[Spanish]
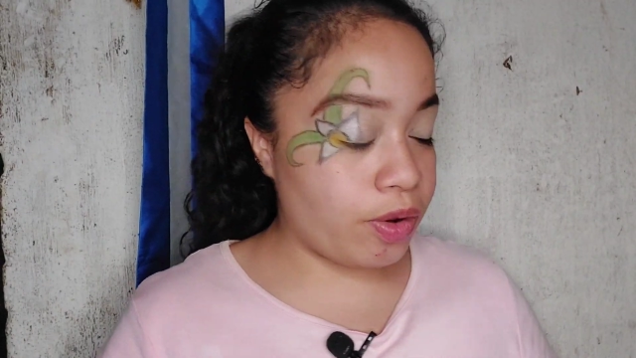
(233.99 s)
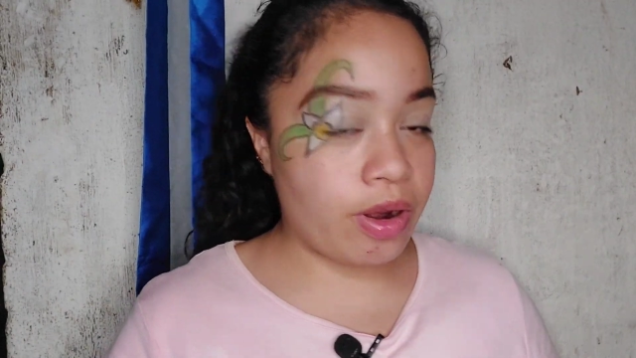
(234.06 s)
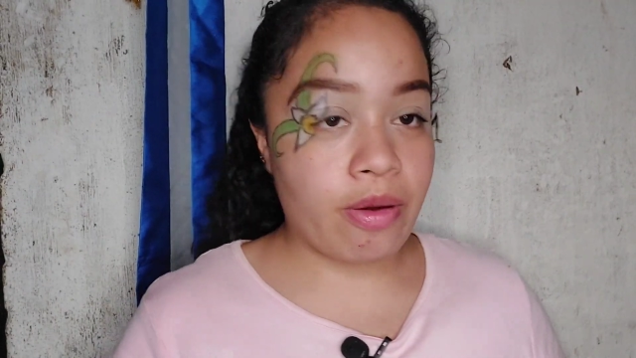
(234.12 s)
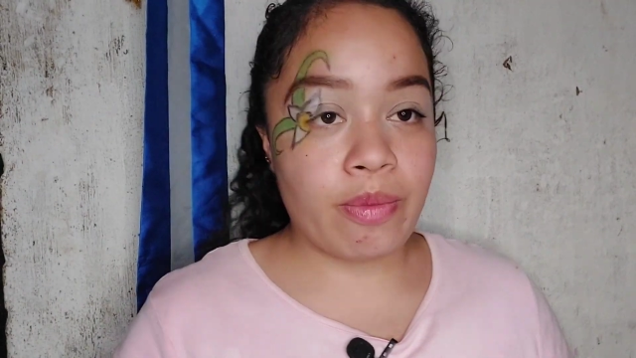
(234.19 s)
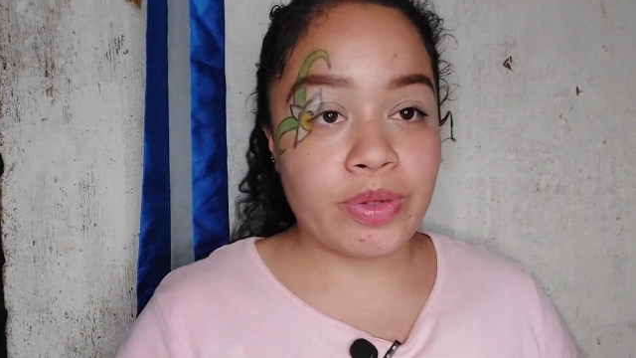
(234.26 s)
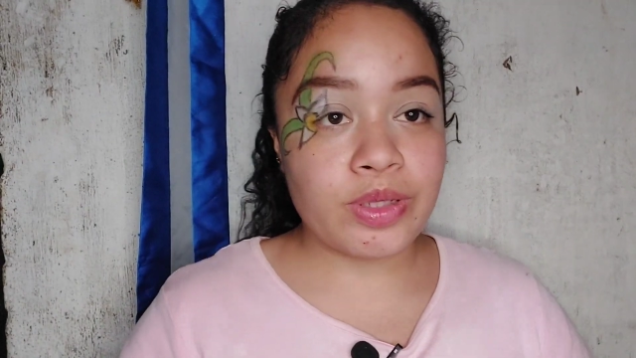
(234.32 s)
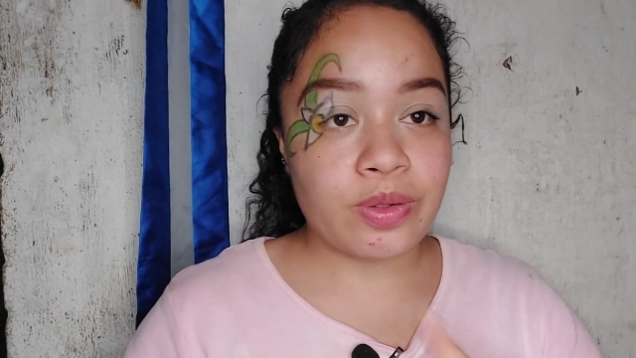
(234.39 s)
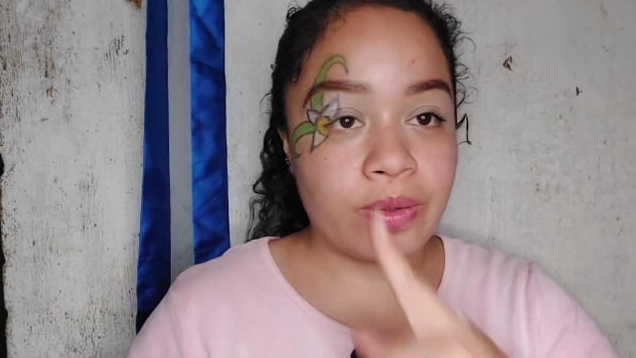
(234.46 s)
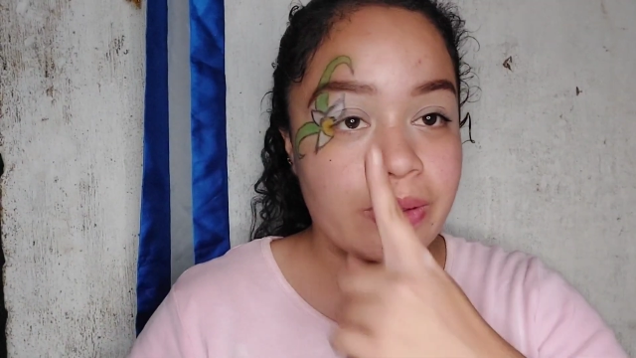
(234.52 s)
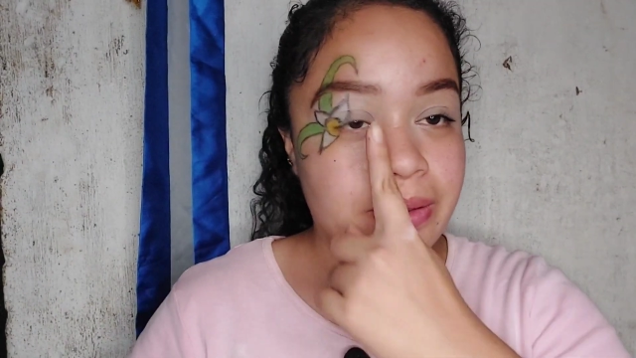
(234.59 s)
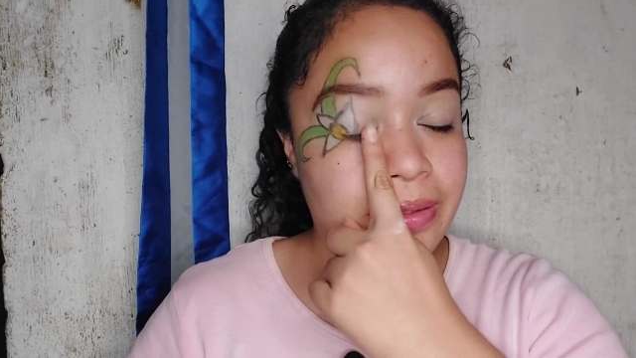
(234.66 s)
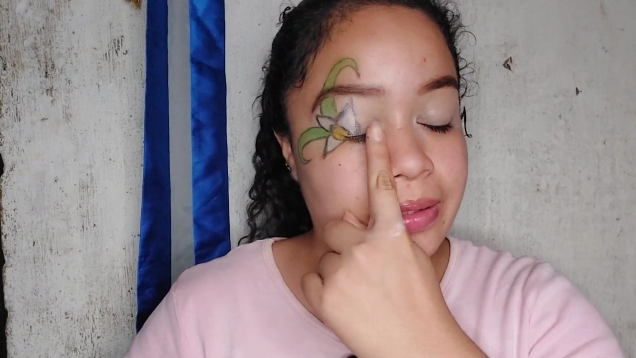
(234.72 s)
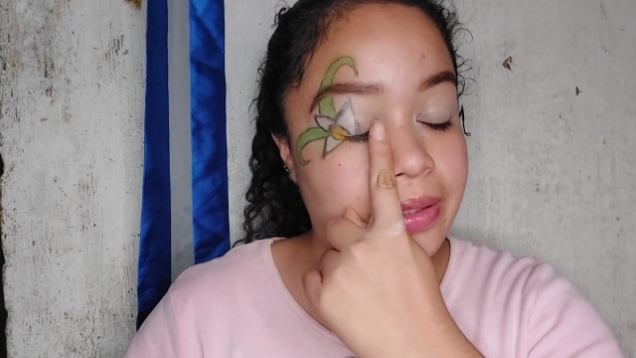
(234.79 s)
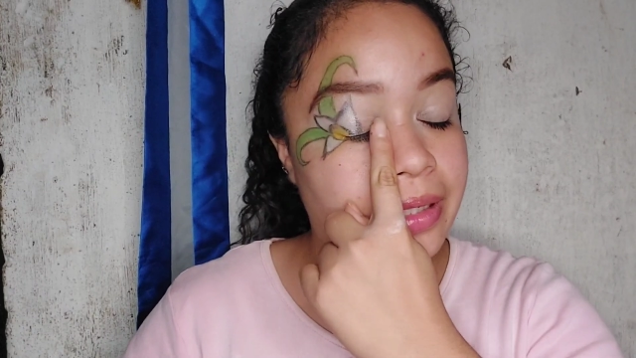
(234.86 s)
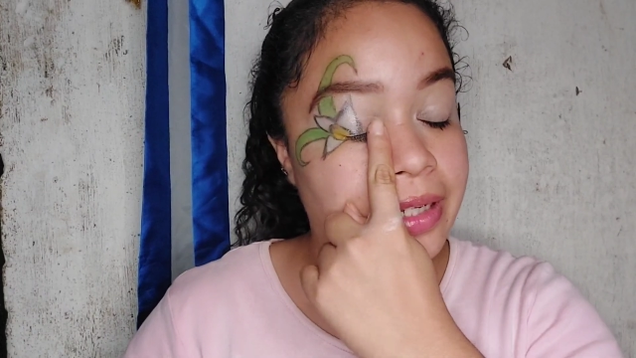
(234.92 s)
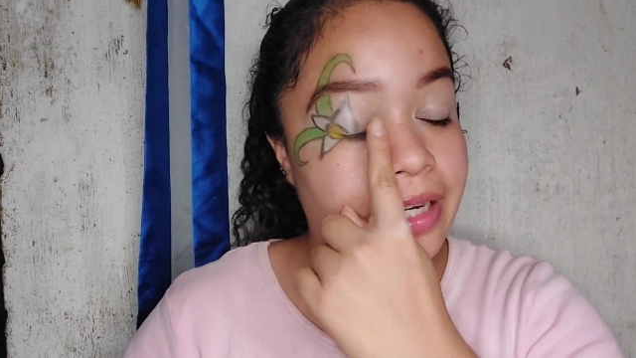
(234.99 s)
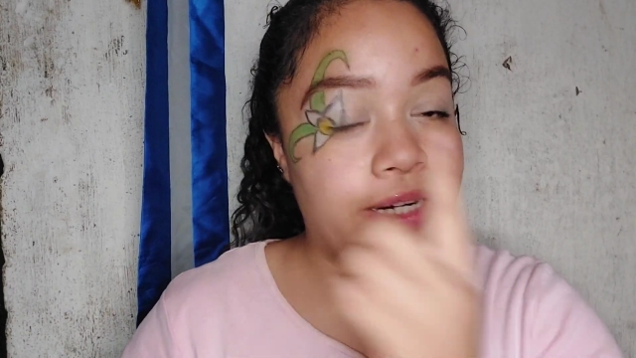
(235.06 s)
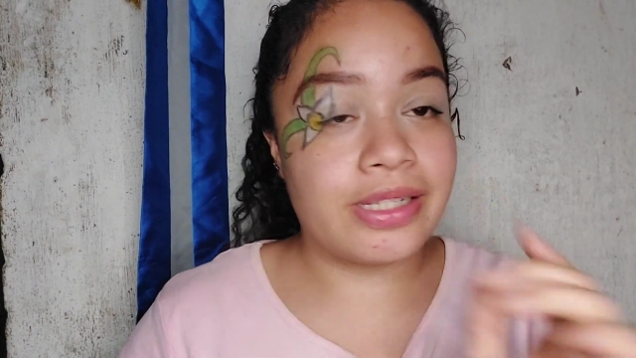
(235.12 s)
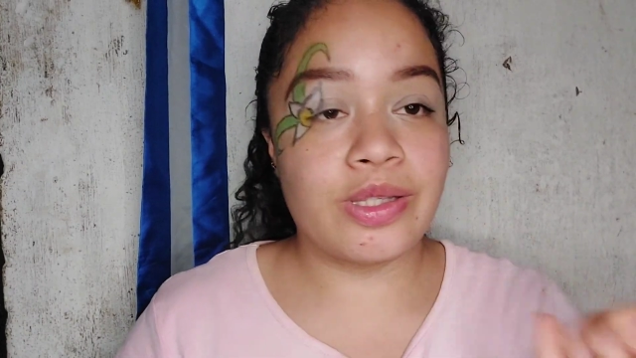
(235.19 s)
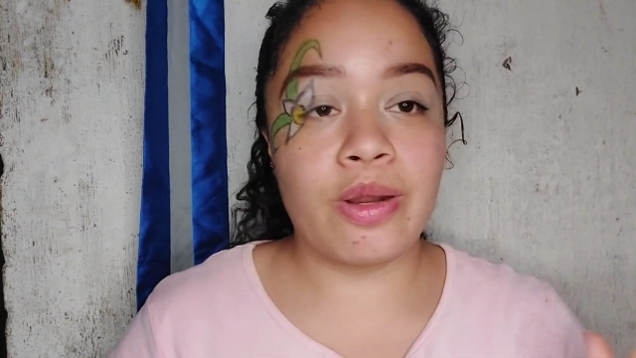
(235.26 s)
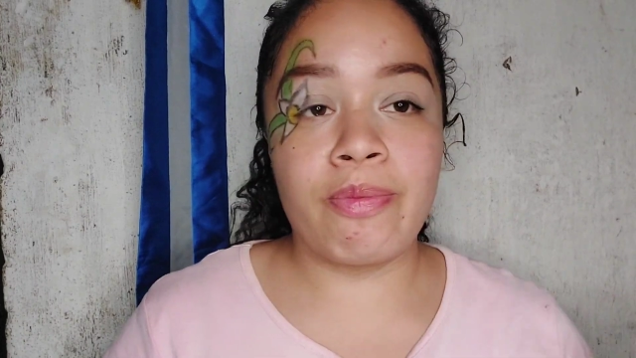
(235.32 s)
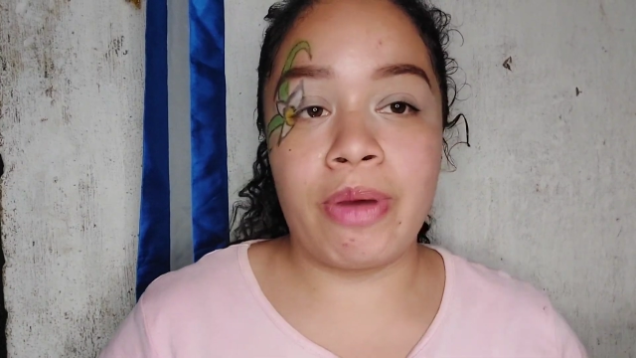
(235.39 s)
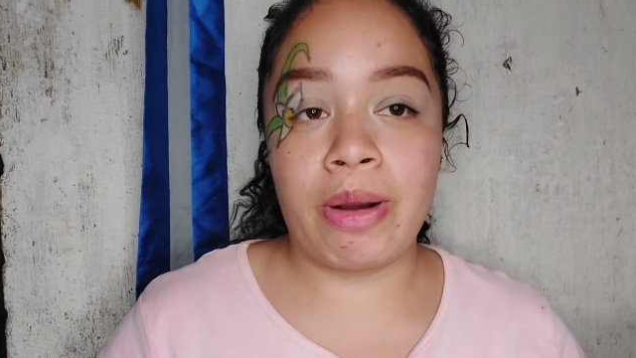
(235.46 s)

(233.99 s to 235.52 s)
ahora vamos con el resto del